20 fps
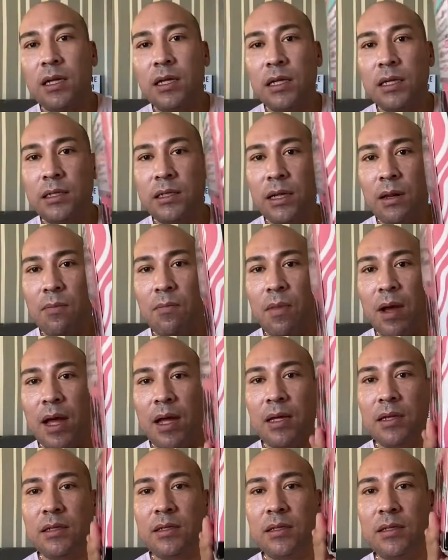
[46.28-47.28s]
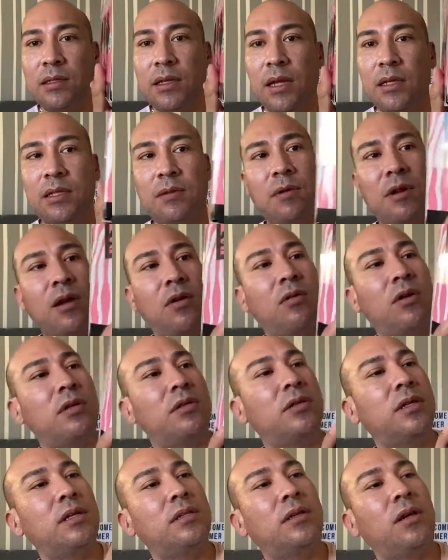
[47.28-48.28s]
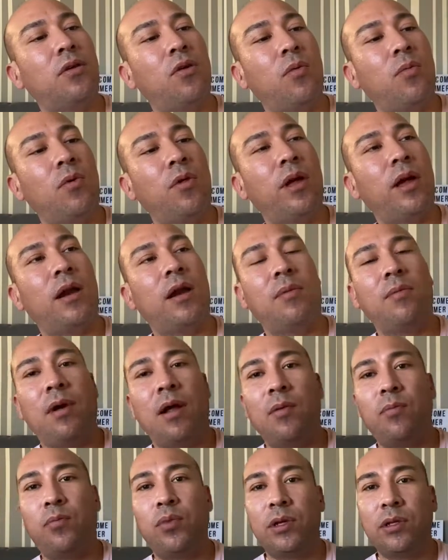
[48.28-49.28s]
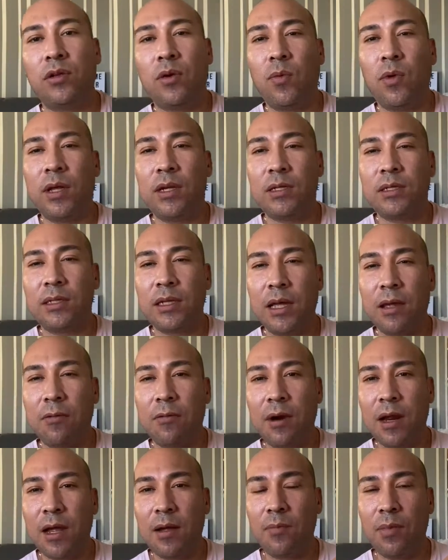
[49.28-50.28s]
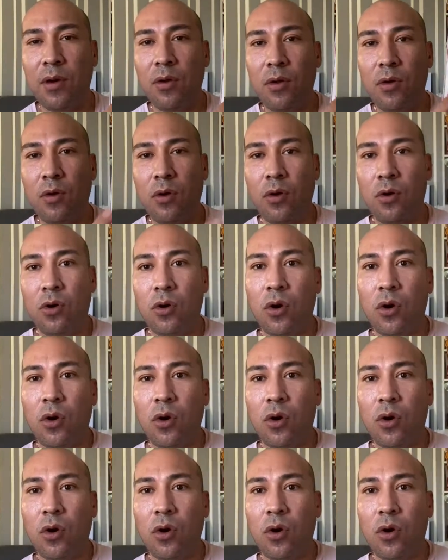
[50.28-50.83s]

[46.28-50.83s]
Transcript: sin más, así viene con este diseño como de animal print, como de cebra, pero en color